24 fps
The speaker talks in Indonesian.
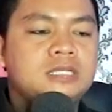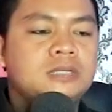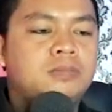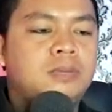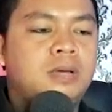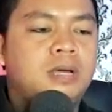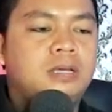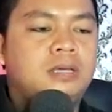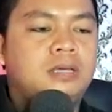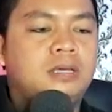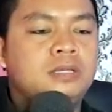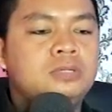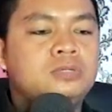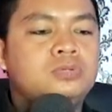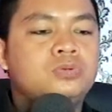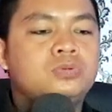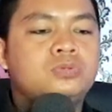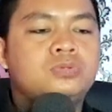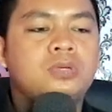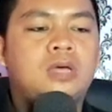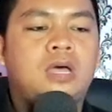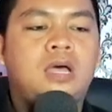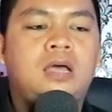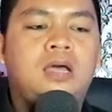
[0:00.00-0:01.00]
semakin
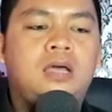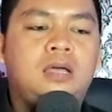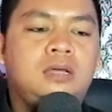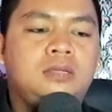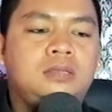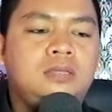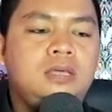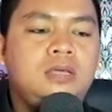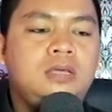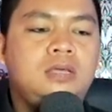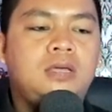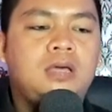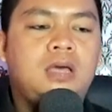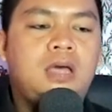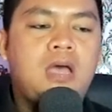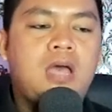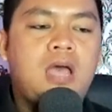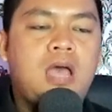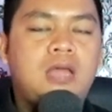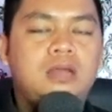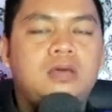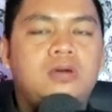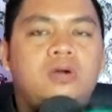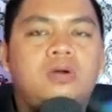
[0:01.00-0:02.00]
susah
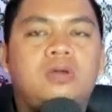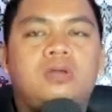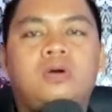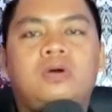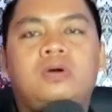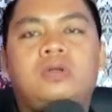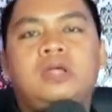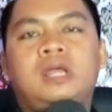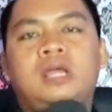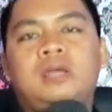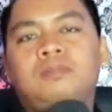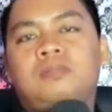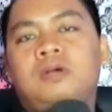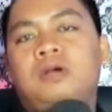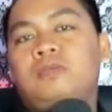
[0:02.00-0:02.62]
ketika ada orang-orang yang